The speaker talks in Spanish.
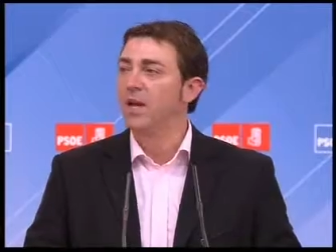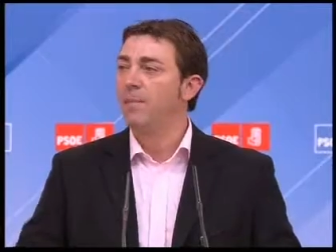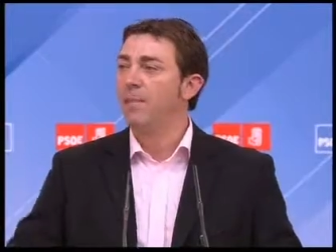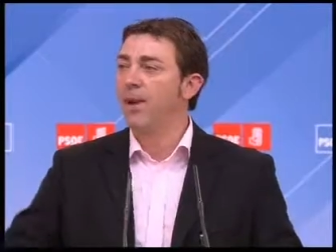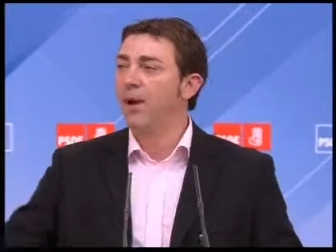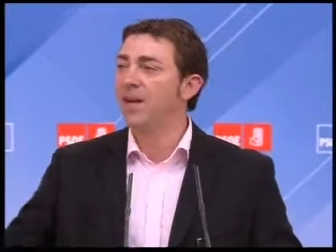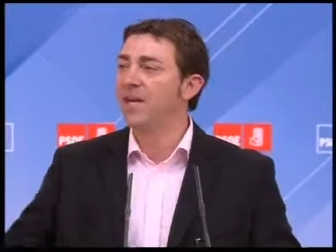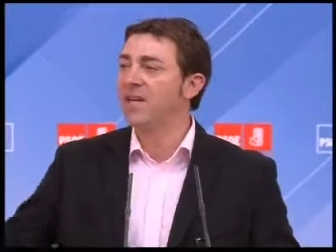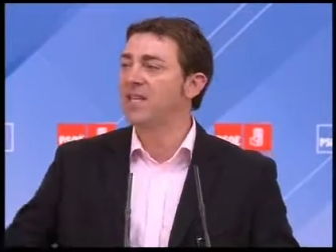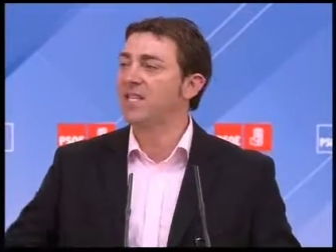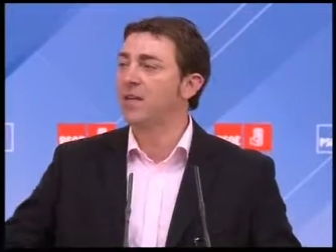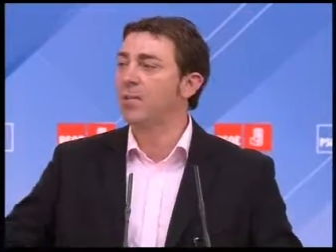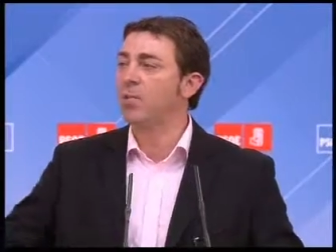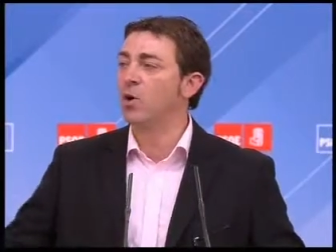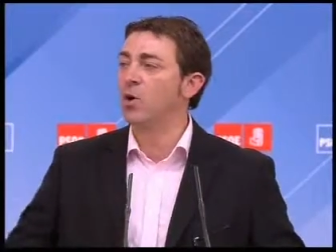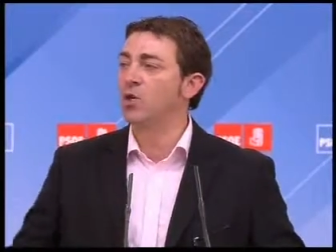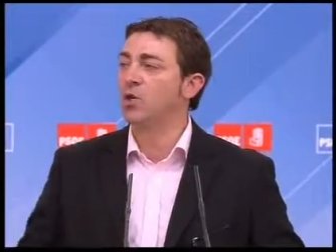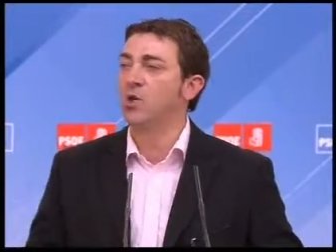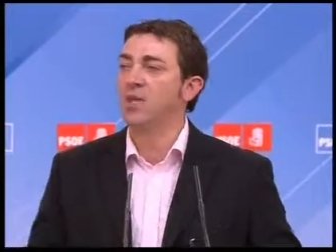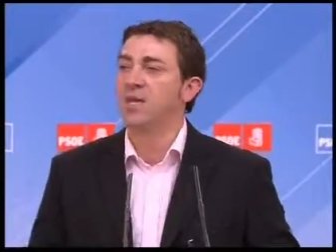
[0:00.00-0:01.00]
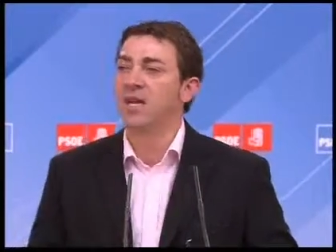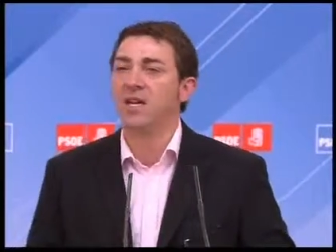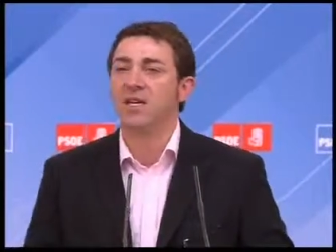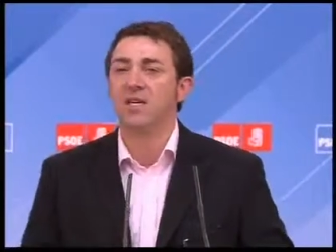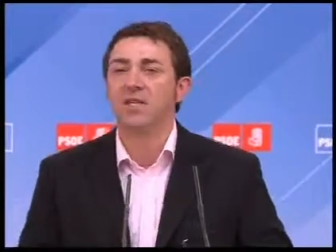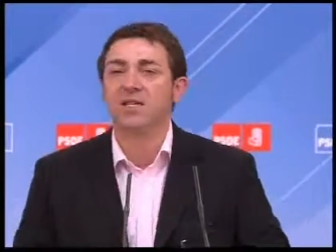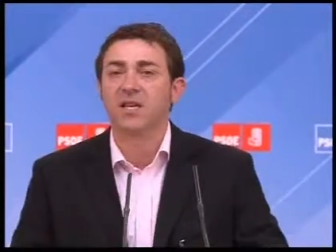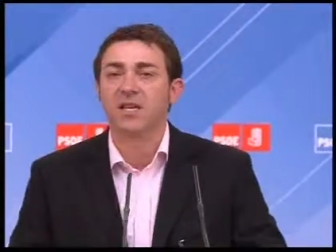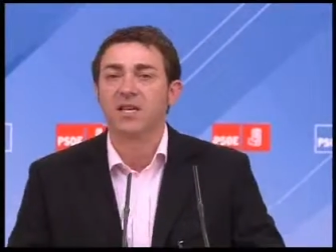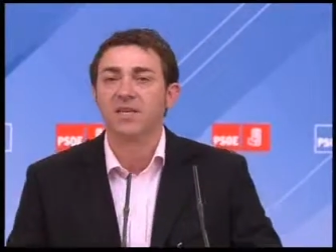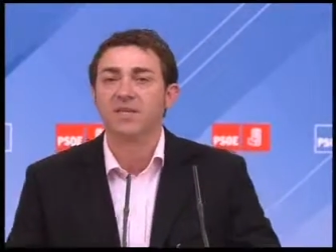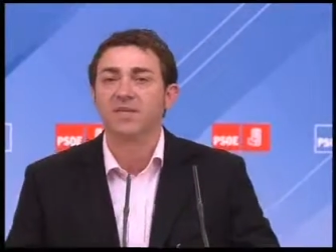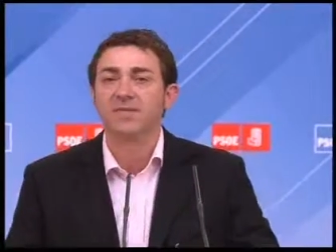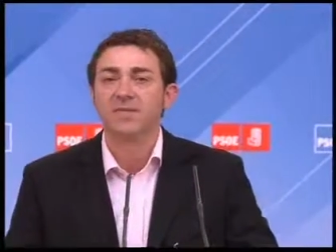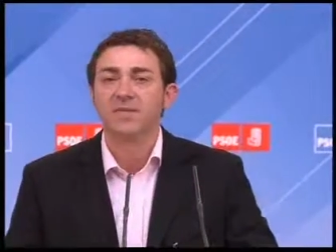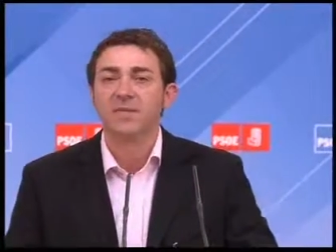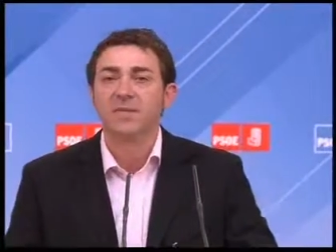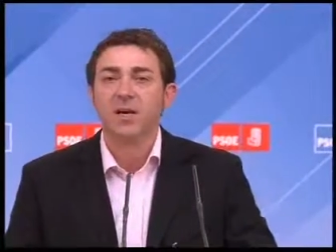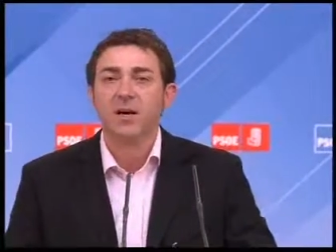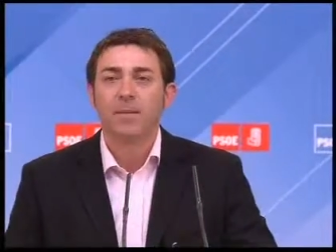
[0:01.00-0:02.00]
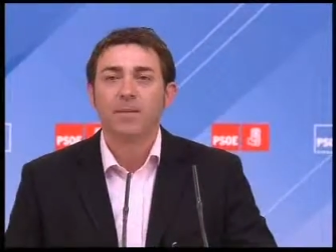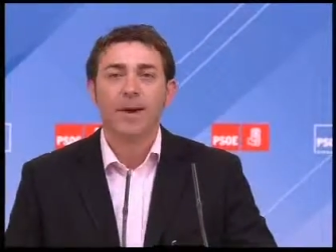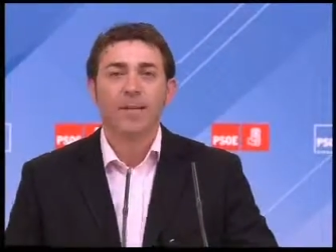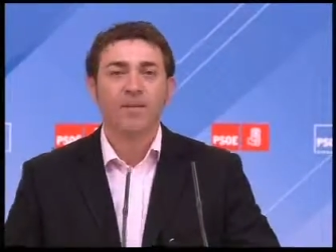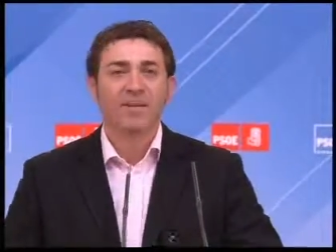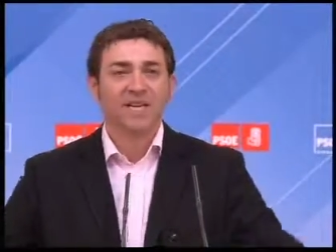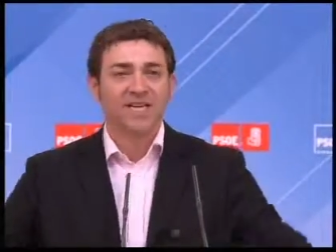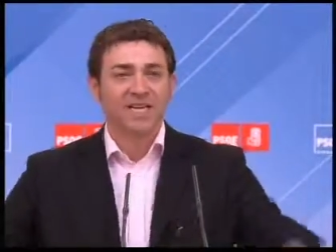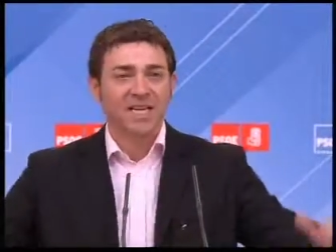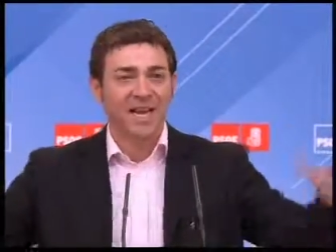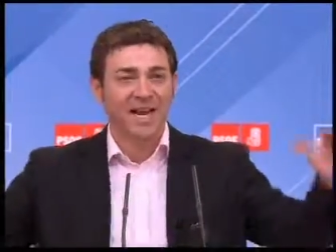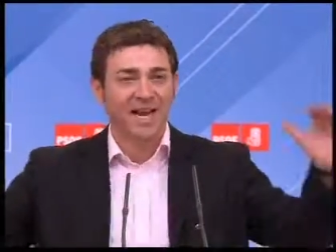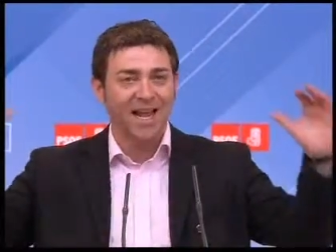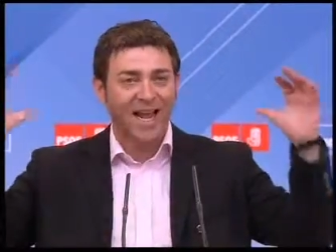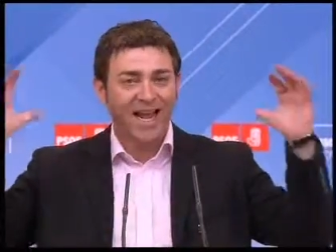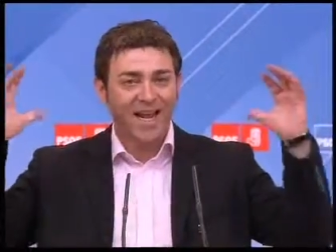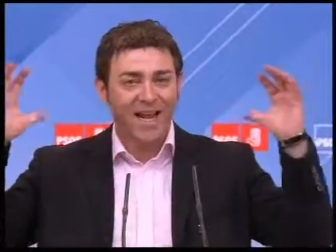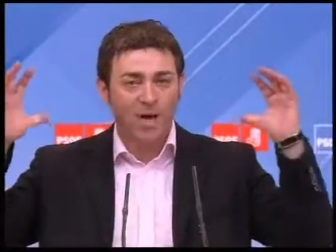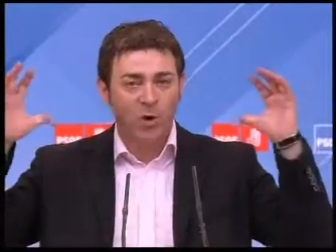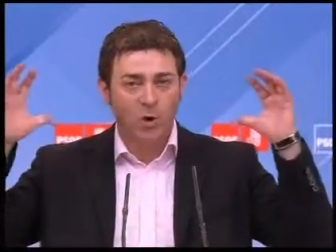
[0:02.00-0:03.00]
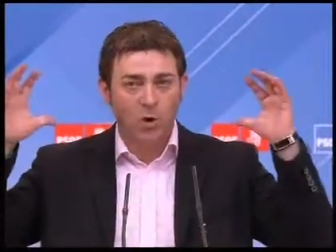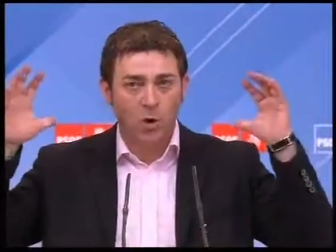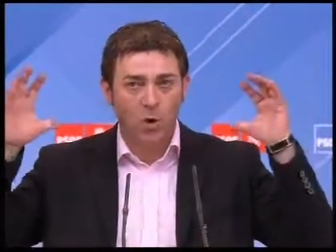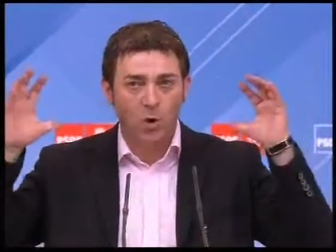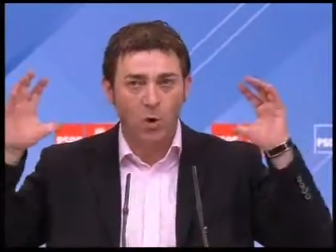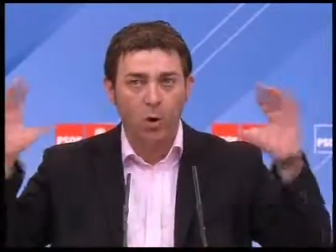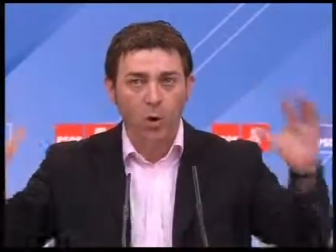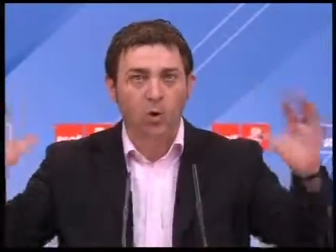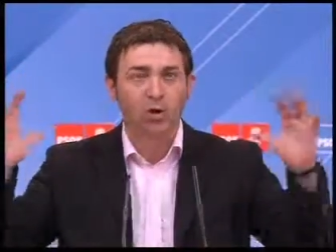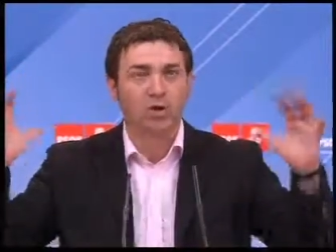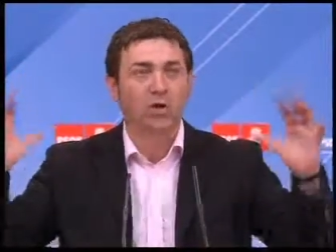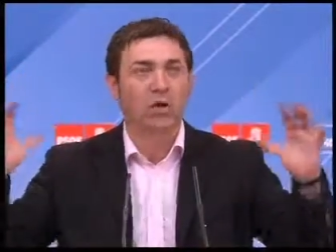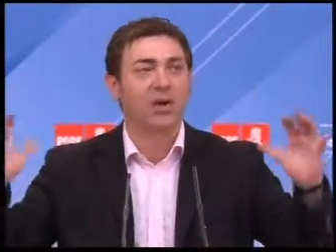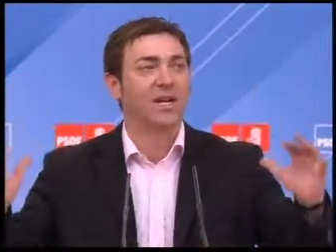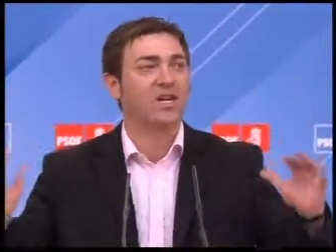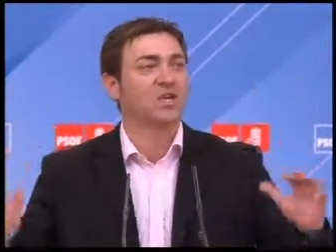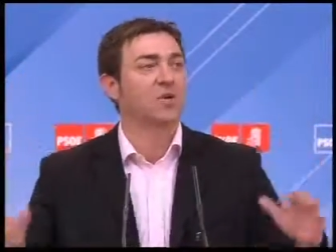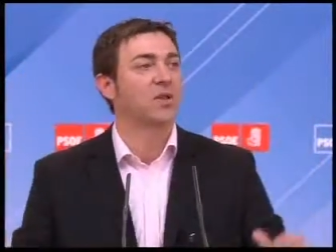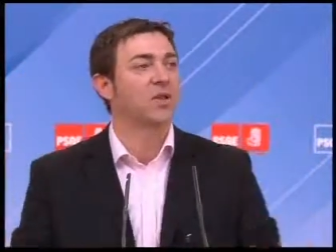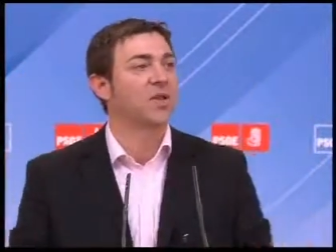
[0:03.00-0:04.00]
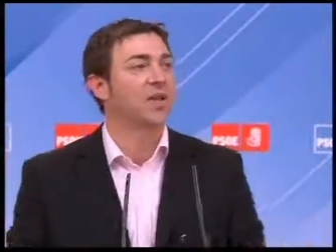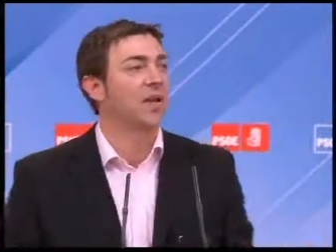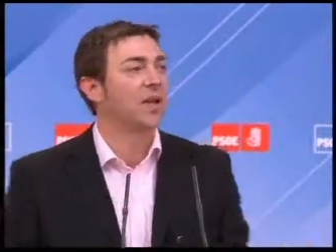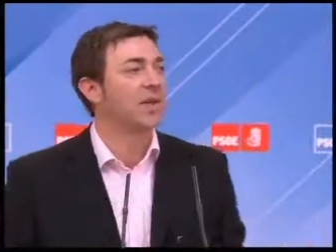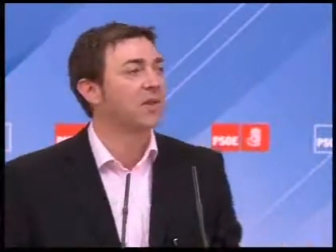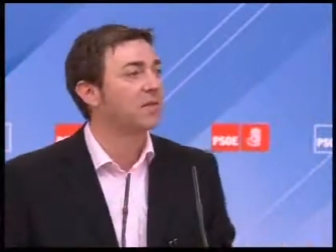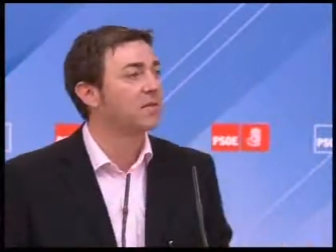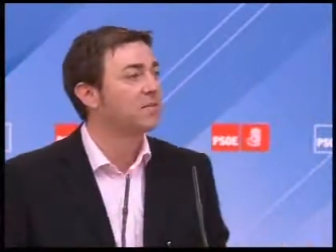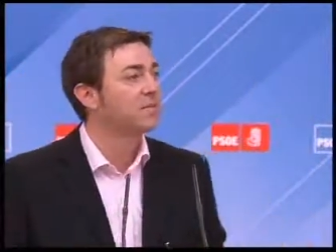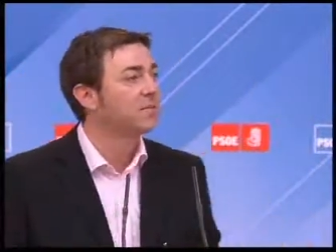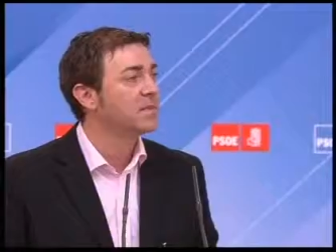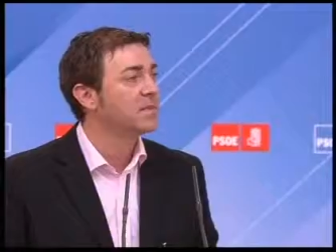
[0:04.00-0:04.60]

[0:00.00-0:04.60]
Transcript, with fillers: Pero ahí estamos los socialistas, para pensar en el conjunto de la sociedad,